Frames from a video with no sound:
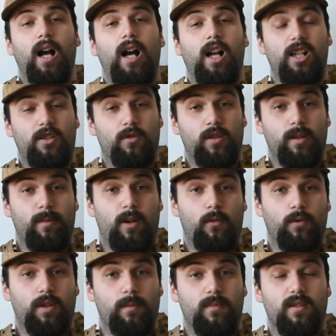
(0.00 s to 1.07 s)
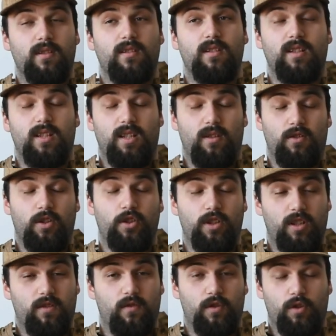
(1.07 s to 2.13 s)
Also, lieber Roter Mist, der
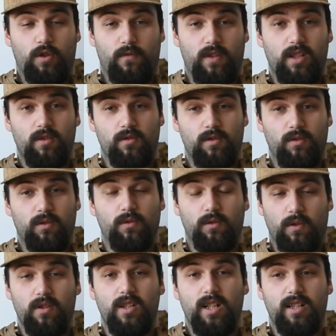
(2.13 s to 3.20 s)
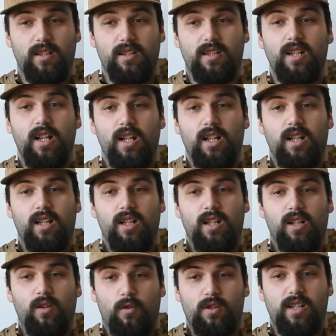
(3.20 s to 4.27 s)
Unterschied zwischen Sowjetunion und Russland ist,
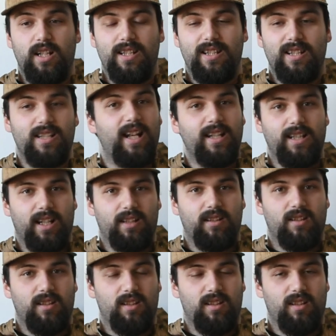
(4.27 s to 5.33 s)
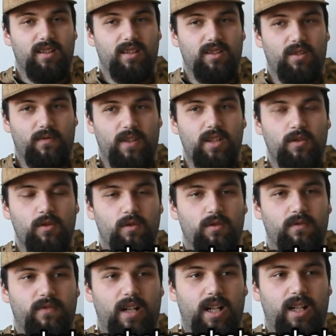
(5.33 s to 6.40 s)
Russland ist ein Land. Die
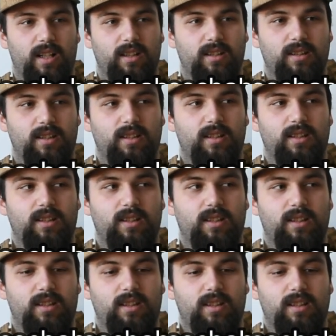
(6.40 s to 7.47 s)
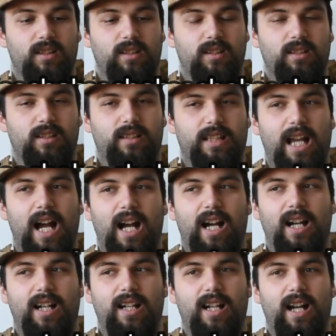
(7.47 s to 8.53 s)
Sowjetunion war ja,
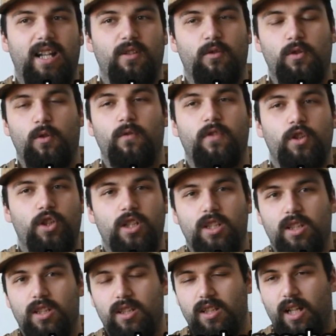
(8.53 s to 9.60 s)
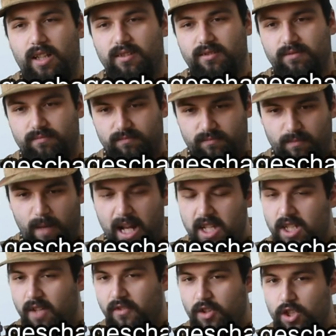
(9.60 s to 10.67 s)
eine Union verschiedener, eine
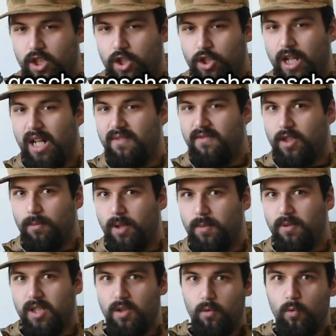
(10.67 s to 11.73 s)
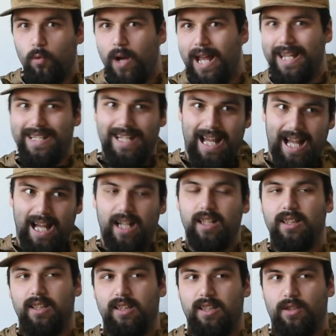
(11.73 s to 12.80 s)
Gemeinschaft verschiedener Staaten, wie zum Beispiel die
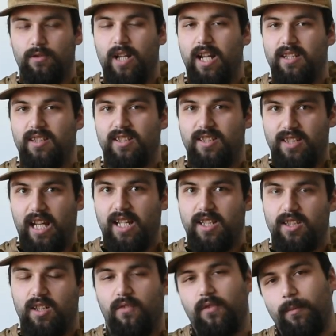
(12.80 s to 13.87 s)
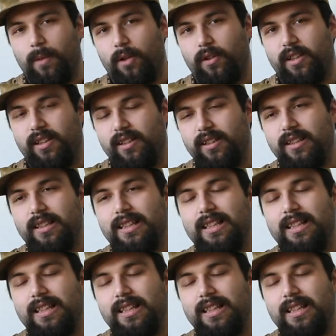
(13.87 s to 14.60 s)
USA, United States of America,